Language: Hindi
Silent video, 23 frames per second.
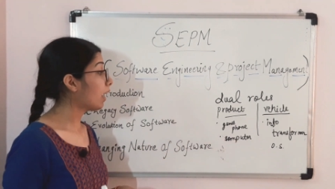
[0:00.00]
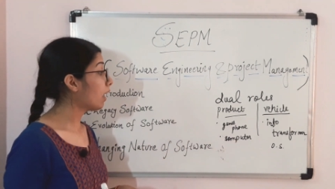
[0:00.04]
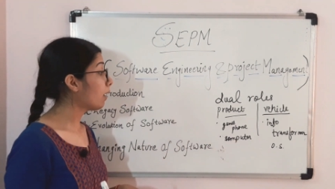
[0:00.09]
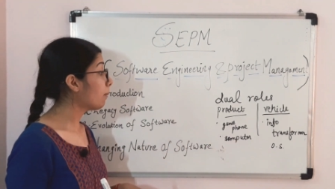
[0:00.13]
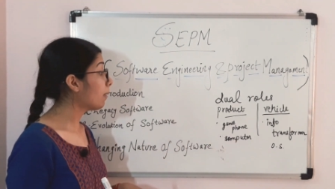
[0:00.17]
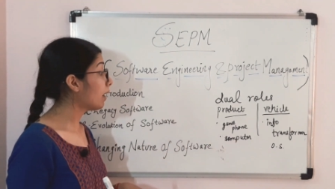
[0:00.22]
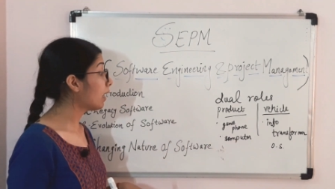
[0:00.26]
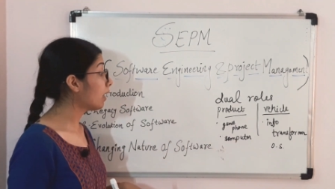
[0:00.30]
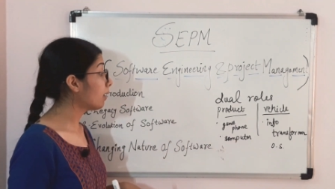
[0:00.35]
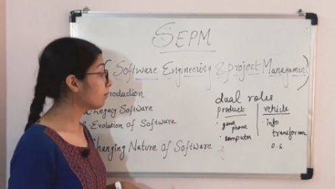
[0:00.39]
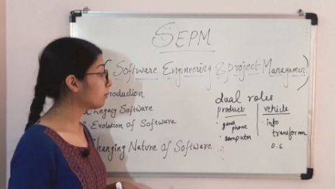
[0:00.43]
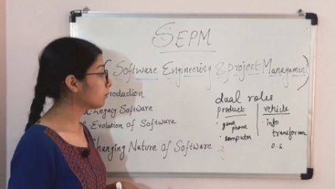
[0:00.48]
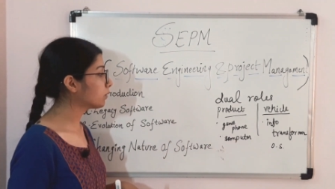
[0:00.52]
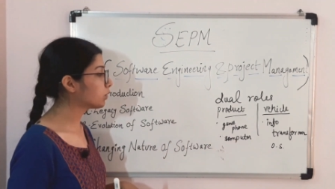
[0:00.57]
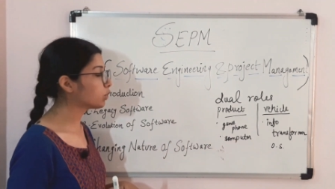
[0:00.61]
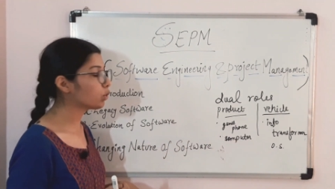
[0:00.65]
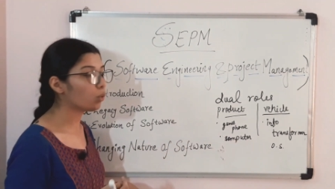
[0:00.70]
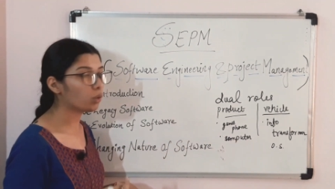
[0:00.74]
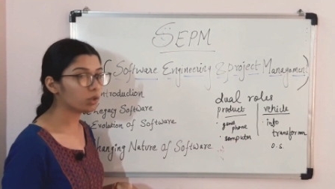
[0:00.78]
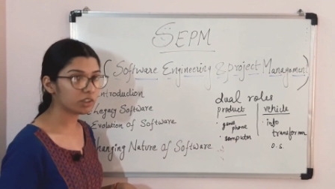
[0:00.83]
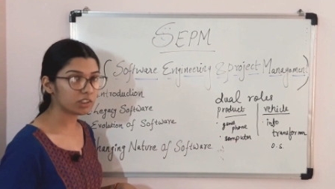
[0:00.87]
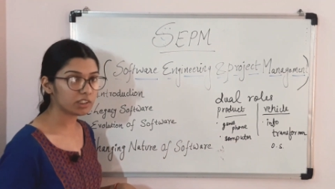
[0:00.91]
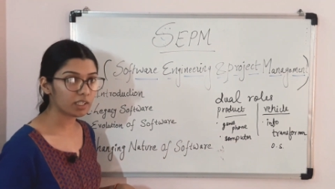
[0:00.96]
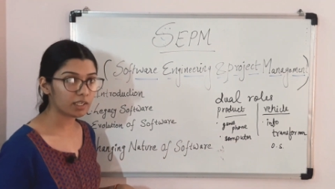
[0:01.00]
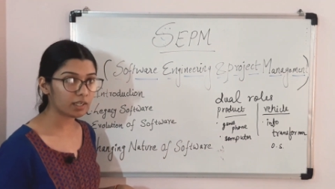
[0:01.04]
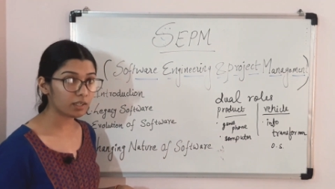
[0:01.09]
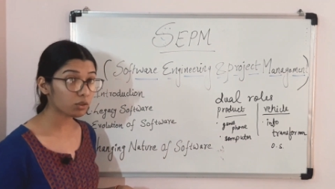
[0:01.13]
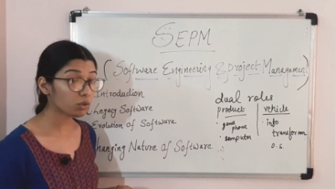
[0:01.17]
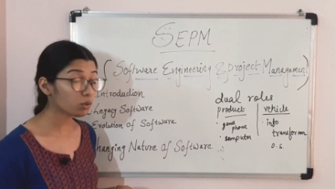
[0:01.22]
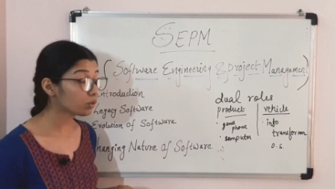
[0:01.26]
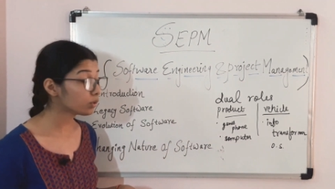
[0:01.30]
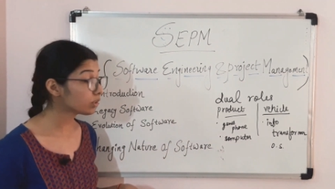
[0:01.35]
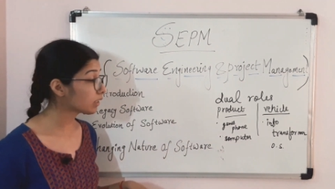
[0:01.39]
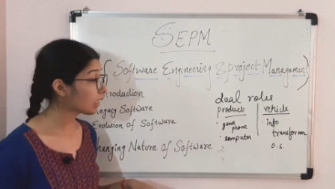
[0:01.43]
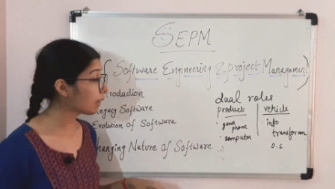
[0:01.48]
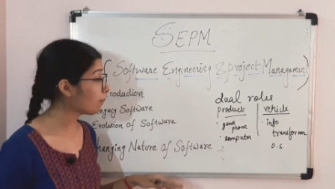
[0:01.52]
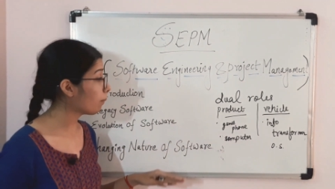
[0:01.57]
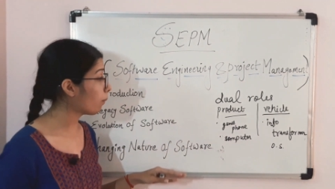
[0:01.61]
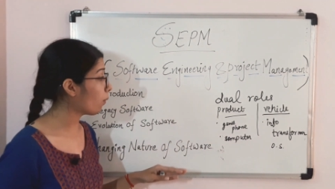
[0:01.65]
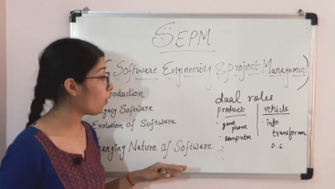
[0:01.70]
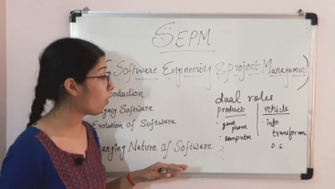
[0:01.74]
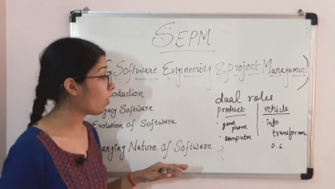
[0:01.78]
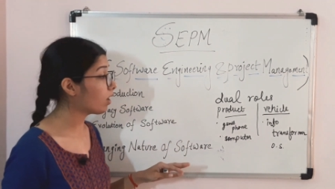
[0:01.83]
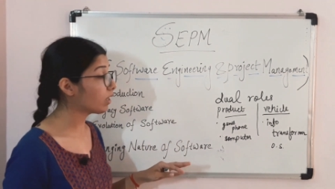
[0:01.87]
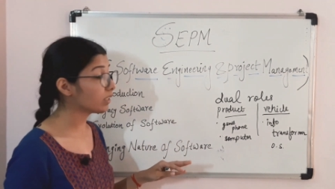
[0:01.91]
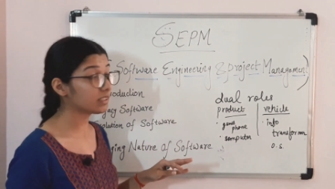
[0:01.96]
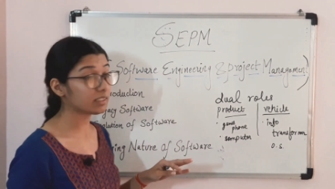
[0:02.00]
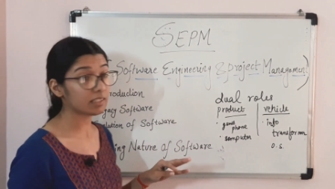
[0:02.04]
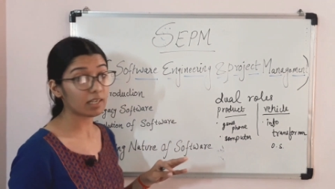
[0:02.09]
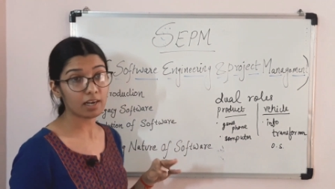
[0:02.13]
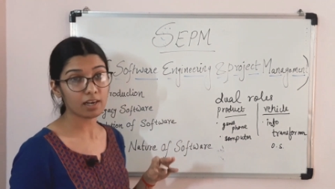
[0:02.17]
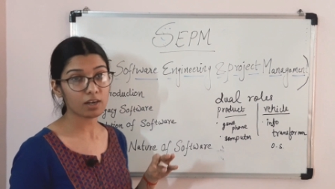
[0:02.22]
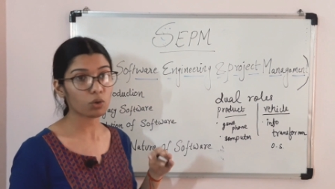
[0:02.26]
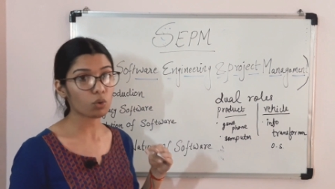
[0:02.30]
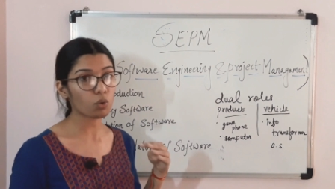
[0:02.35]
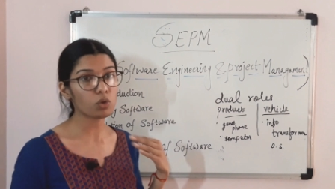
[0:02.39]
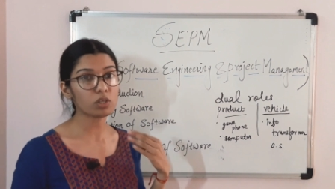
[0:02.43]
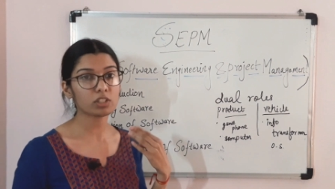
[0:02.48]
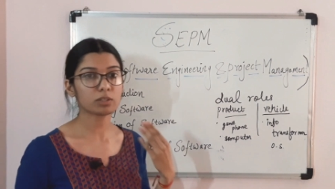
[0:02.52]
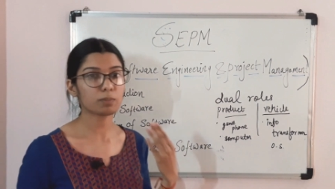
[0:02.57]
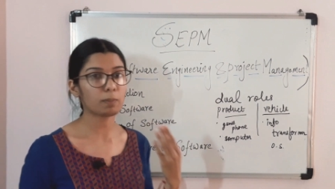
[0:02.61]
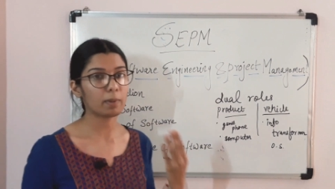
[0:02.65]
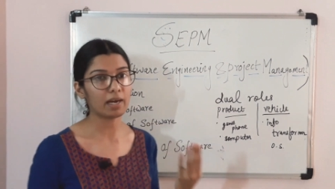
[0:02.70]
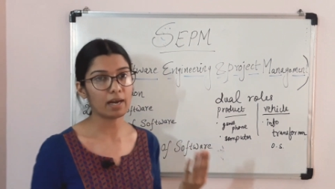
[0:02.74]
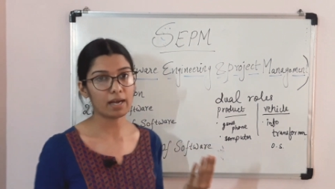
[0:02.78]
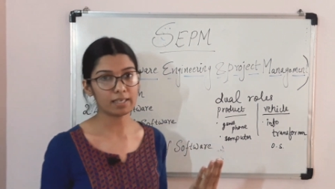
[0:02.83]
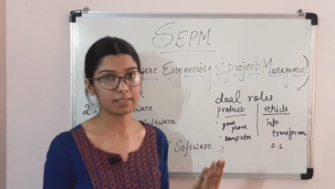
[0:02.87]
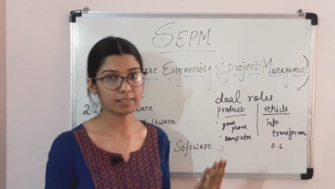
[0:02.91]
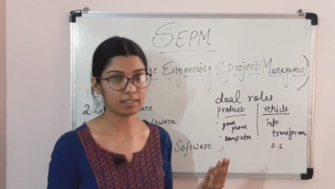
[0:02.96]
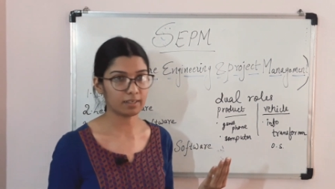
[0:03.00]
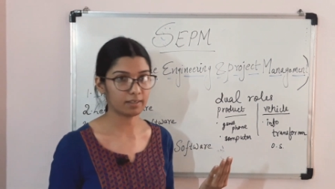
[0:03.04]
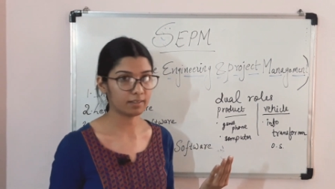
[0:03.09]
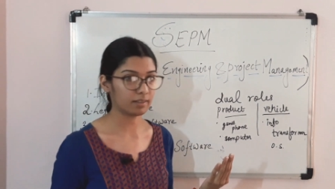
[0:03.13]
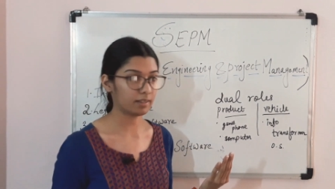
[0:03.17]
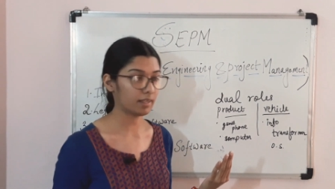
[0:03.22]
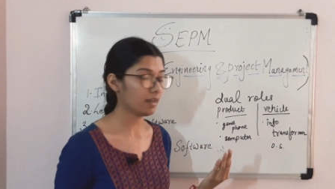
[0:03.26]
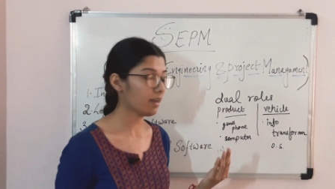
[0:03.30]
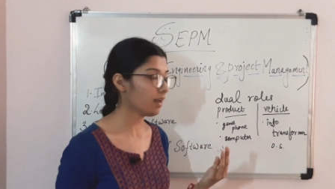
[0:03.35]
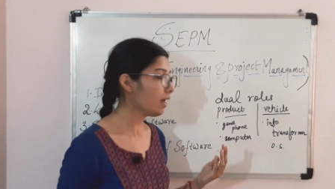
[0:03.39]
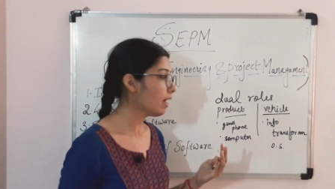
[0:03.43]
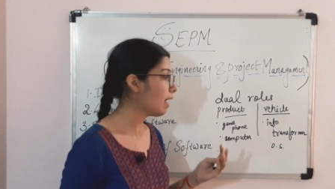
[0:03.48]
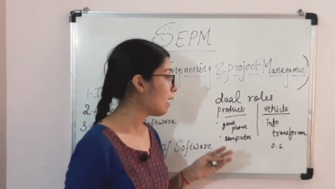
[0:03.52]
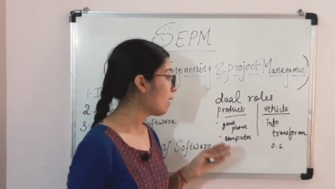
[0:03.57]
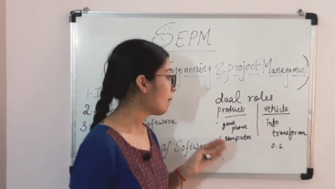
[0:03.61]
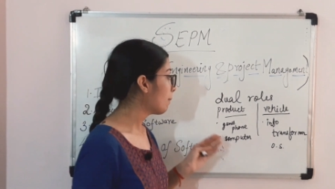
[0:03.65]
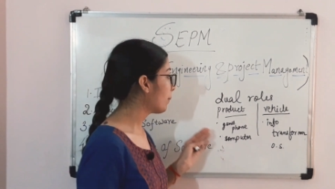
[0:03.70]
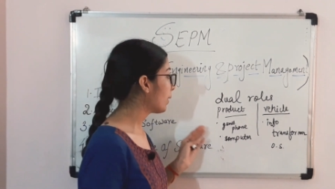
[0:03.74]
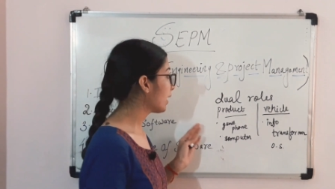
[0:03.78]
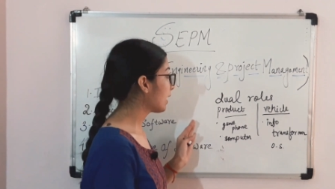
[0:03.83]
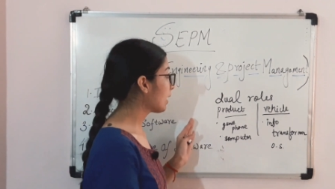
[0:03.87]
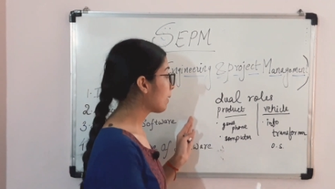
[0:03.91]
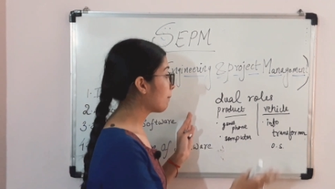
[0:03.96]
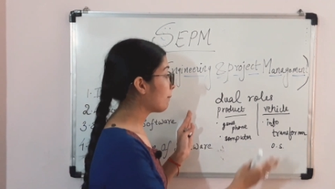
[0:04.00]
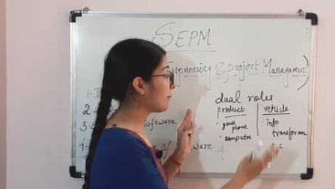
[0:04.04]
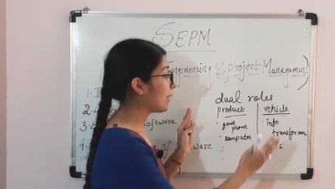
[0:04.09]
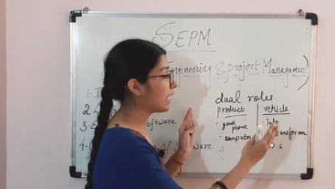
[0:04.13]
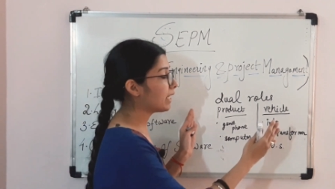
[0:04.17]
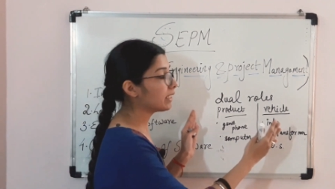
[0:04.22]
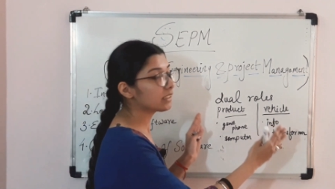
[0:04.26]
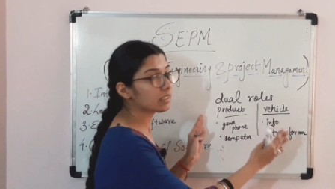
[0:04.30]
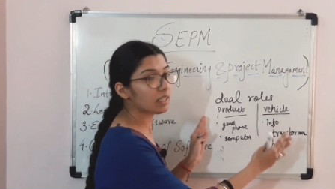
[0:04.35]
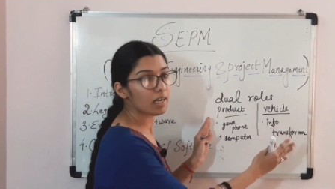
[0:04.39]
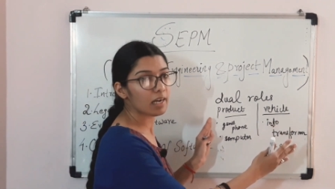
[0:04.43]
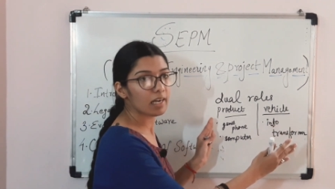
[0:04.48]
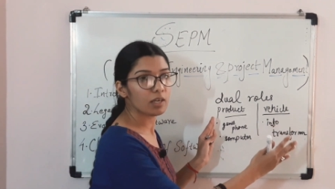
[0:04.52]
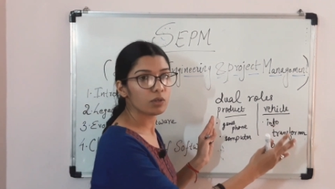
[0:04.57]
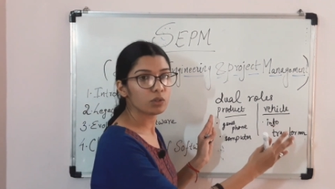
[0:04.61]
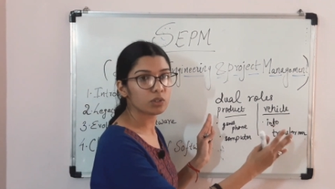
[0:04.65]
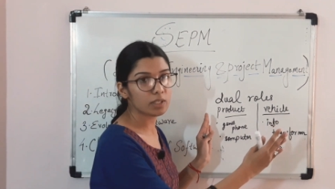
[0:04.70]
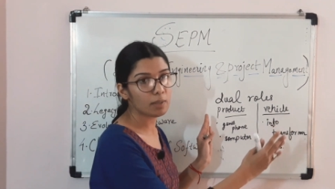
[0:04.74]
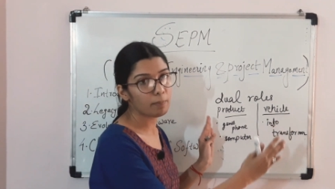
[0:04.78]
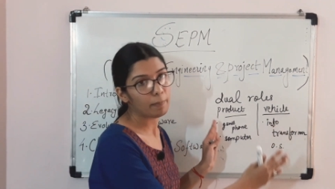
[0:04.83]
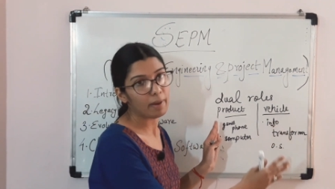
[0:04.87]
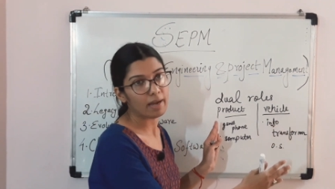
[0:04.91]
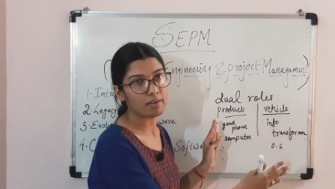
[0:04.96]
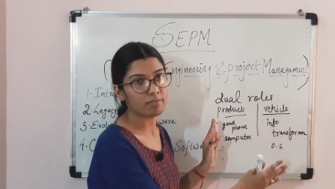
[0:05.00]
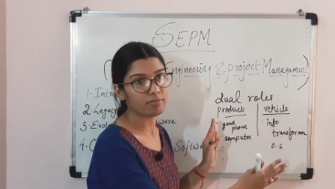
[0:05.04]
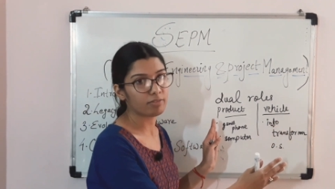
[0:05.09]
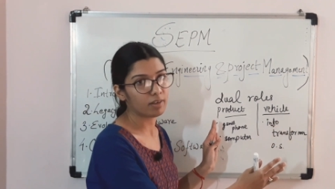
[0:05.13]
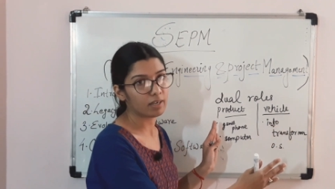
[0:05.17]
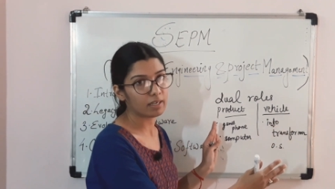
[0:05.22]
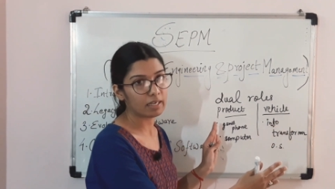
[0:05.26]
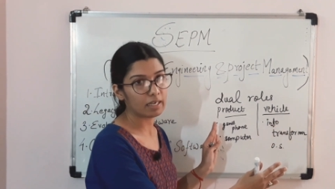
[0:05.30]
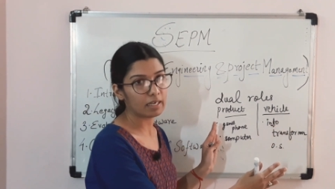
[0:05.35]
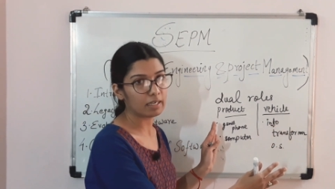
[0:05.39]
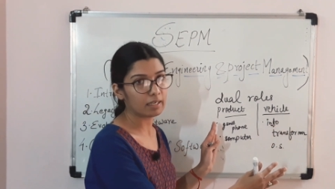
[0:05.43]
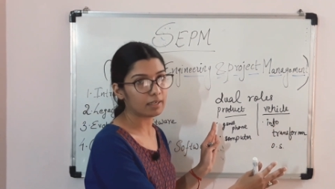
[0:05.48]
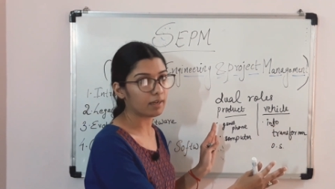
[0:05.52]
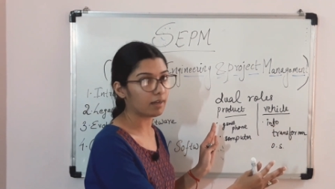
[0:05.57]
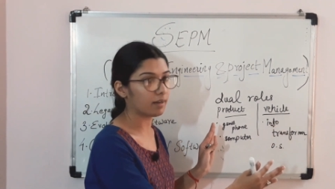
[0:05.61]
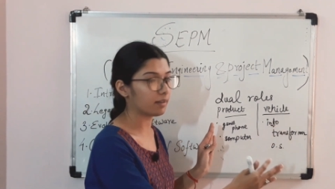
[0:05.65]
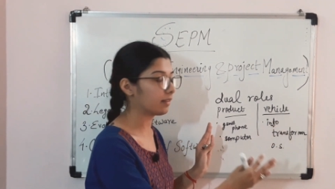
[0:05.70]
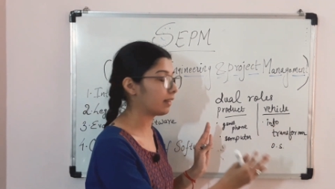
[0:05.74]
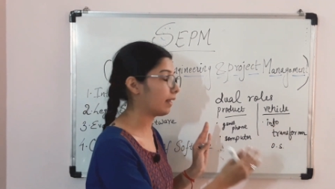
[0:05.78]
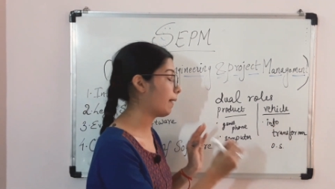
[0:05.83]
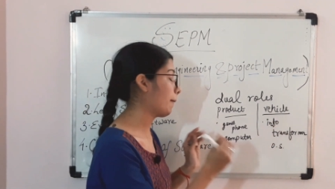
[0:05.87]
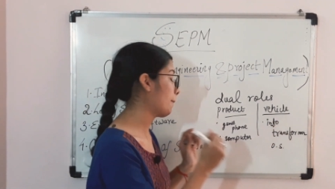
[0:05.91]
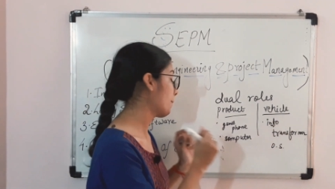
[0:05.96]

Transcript: अब हम सोचें तो उसके बहुत सारे रोल्स बना सकते हैं पर ये मेजरली उसे बाइफरकेट करता